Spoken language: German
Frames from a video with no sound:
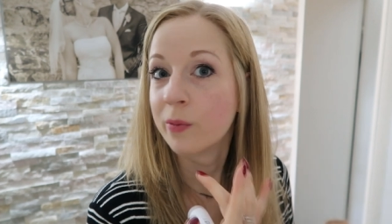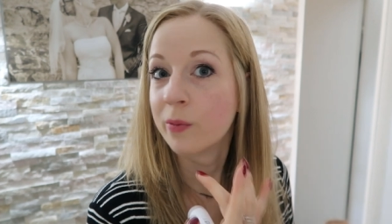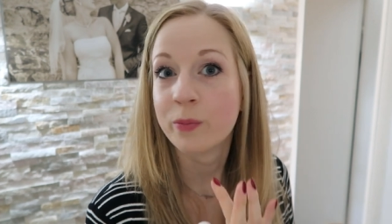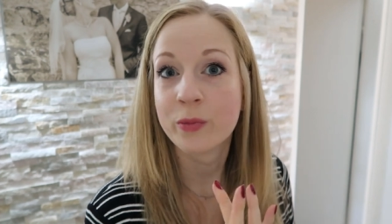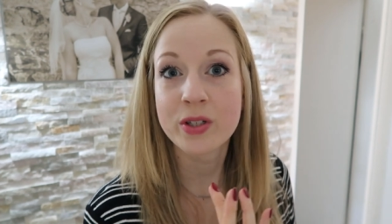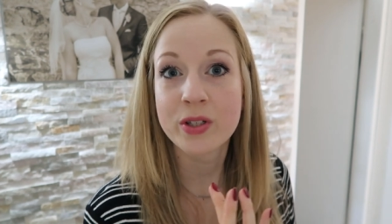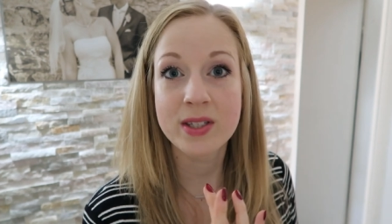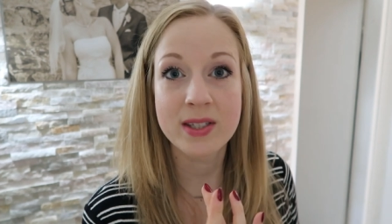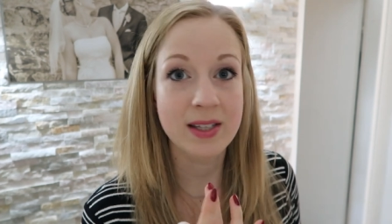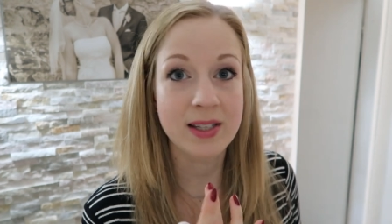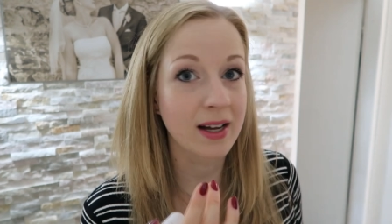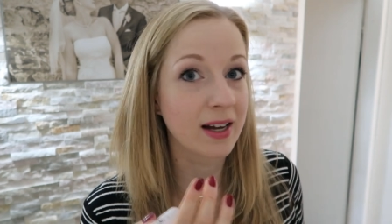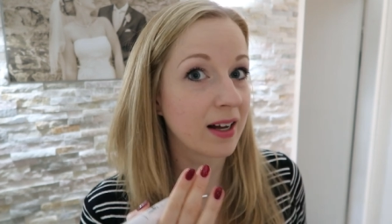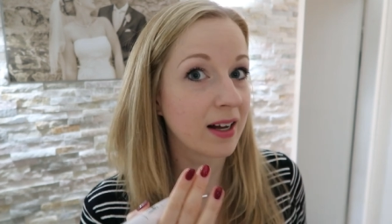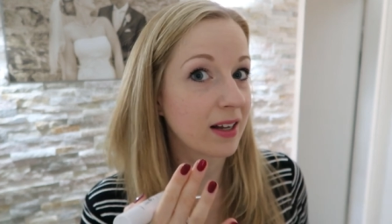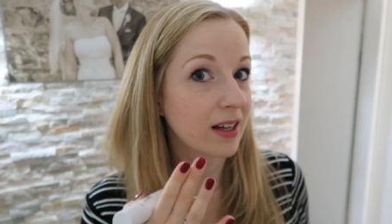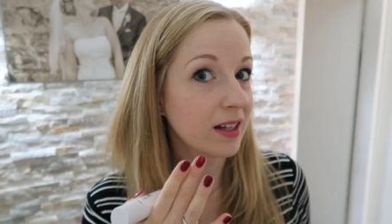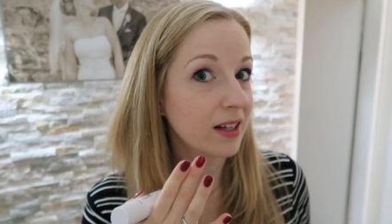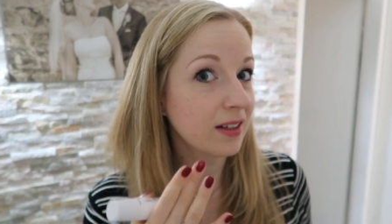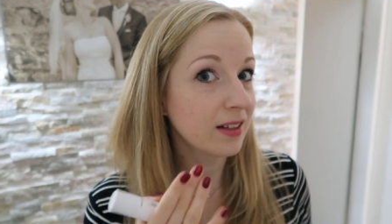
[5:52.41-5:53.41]
Ich muss
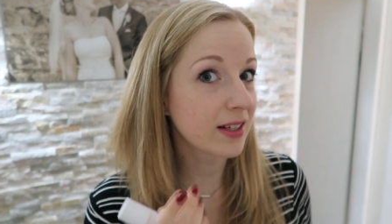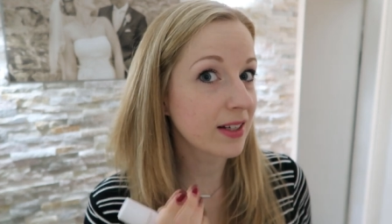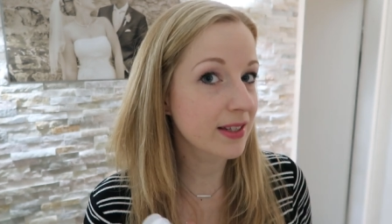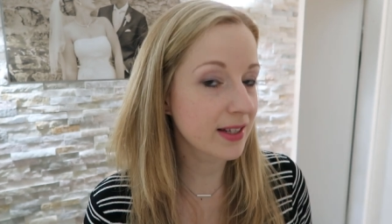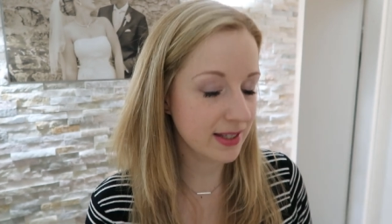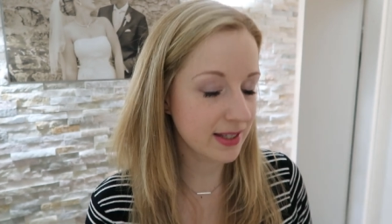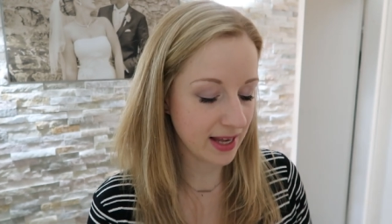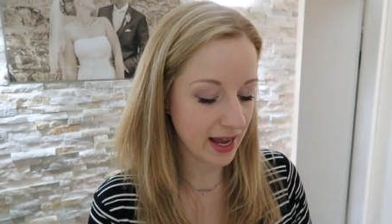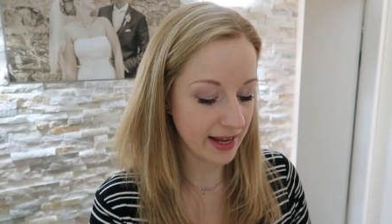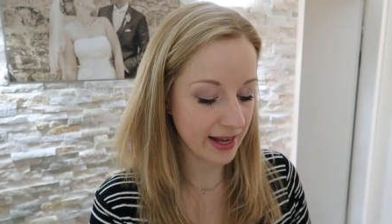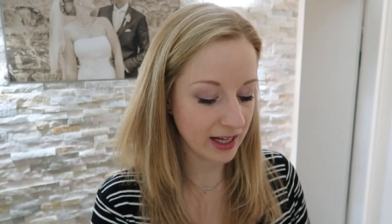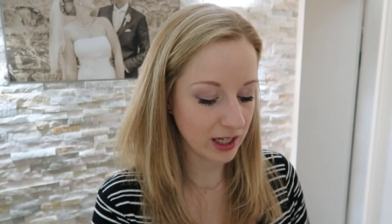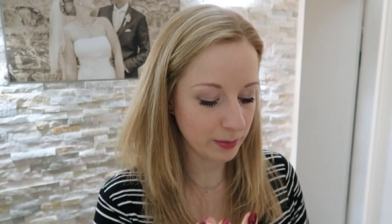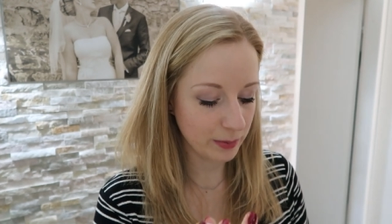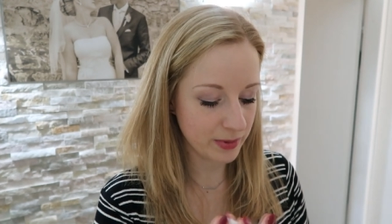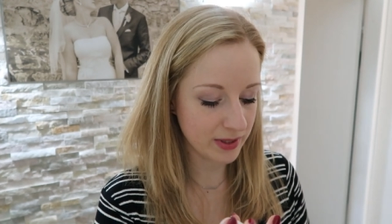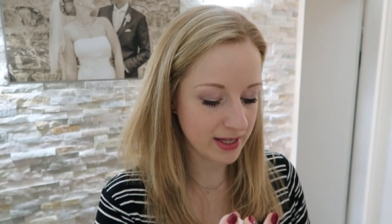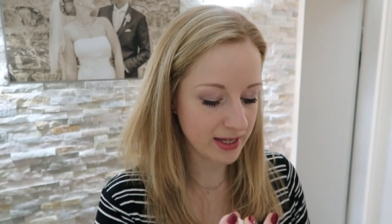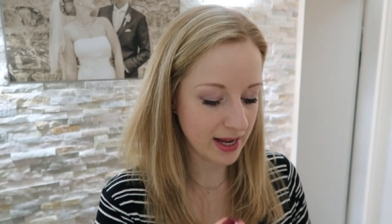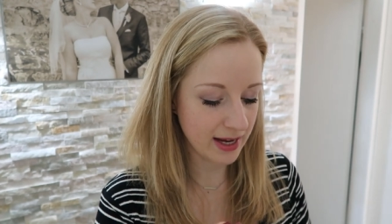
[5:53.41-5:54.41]
sagen, dass ich es
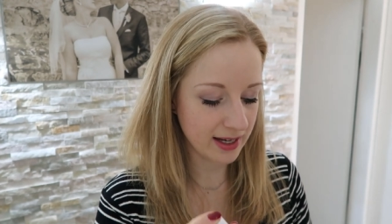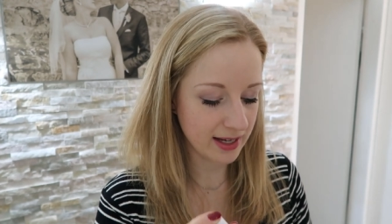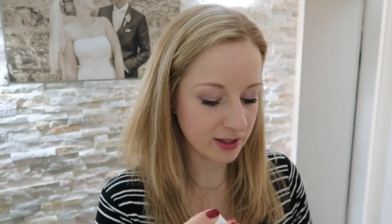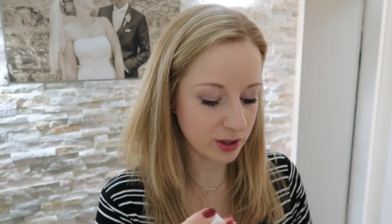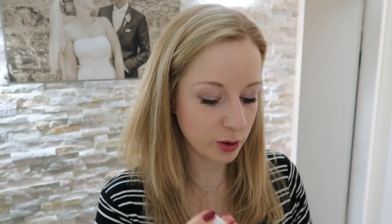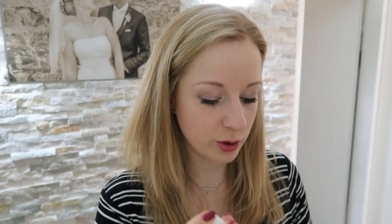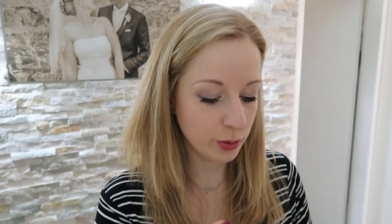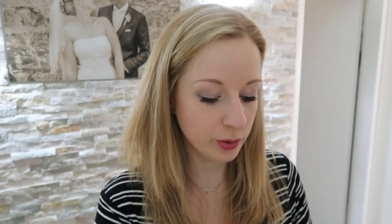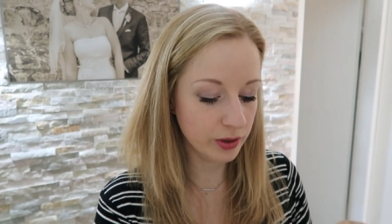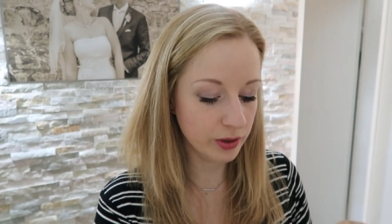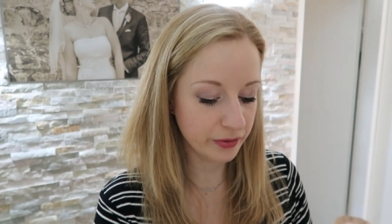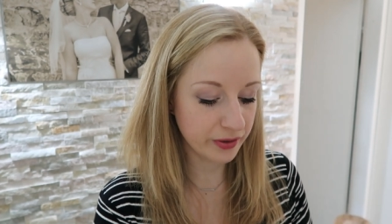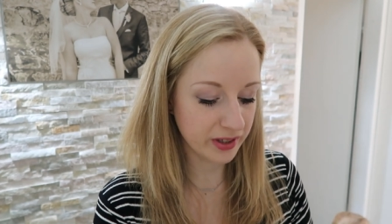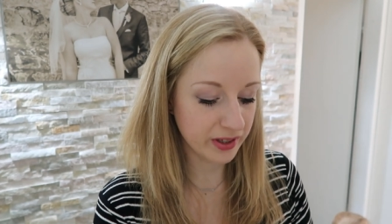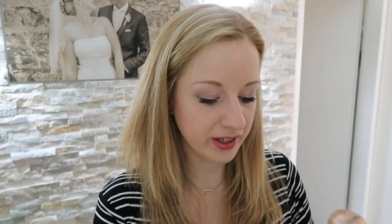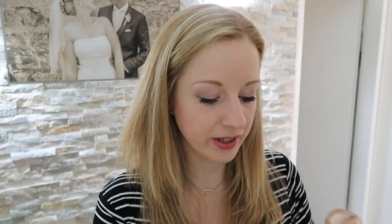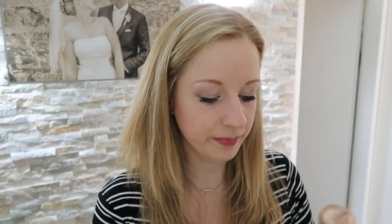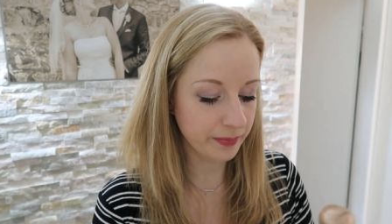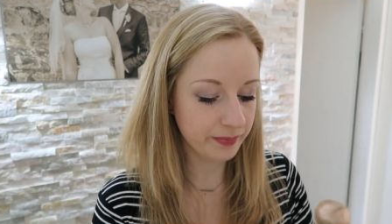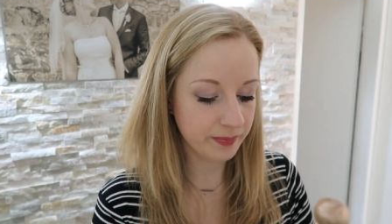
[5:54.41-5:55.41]
eigentlich bisher ganz cool finde.